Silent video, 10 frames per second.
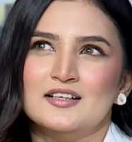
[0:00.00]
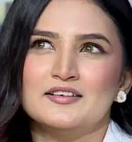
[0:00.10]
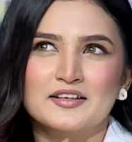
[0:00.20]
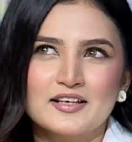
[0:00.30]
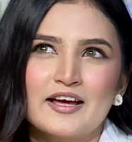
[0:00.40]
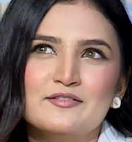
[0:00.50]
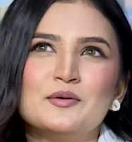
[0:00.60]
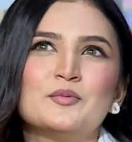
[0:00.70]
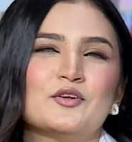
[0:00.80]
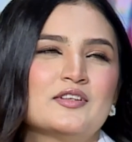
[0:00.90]
रियल लाइफ
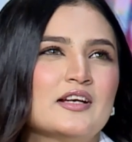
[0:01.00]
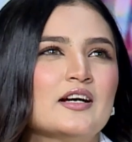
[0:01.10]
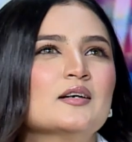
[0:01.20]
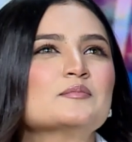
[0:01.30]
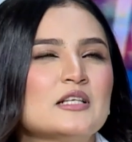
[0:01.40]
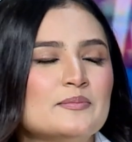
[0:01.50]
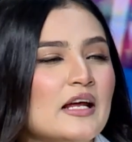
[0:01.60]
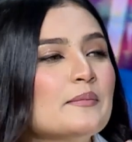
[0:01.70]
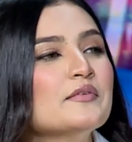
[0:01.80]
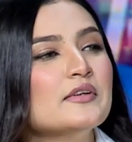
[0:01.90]
में भी होती हैं हम
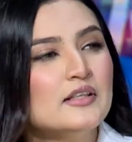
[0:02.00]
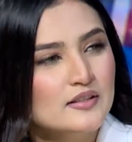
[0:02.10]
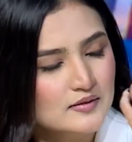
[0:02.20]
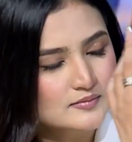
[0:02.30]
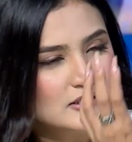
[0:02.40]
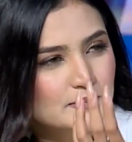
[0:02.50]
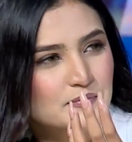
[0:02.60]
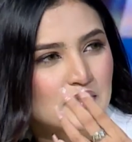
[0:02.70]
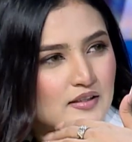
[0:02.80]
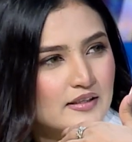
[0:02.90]
समटाइम जब
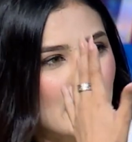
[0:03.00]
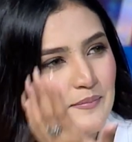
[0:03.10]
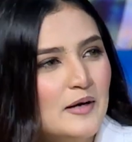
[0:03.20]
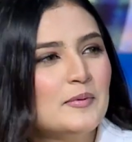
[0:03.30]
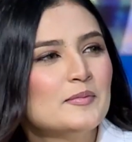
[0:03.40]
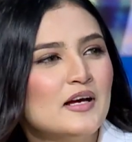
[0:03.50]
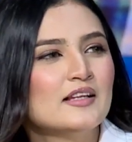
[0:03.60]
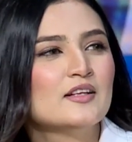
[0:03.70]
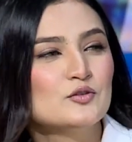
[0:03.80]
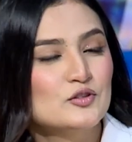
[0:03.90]
कैमरा पे भी
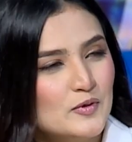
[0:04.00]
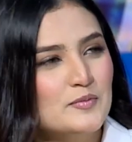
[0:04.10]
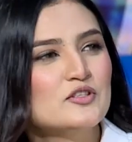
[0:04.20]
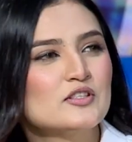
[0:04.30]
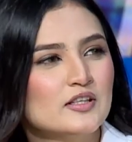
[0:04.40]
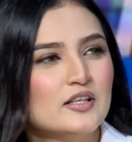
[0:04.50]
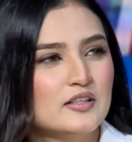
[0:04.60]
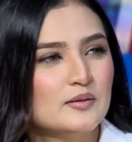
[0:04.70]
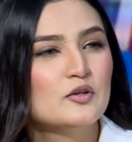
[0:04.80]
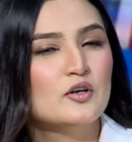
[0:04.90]
आते हैं उस पर भी शेयर
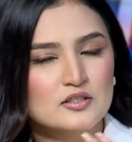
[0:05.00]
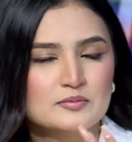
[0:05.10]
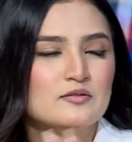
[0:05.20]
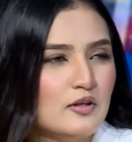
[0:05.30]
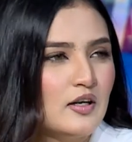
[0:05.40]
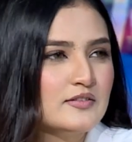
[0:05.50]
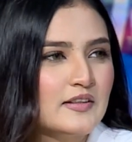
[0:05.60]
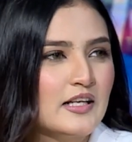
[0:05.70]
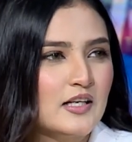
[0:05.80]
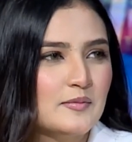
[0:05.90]
करते हैं बिकॉज मैं व्लॉग्स वगैरह